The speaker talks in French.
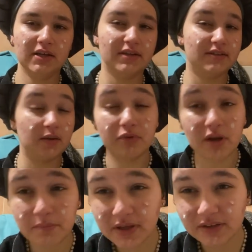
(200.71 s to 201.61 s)
et que c'est un peu la
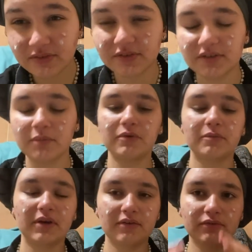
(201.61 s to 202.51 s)
merde financièrement,
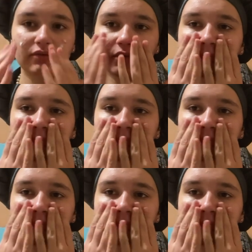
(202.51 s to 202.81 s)
bref.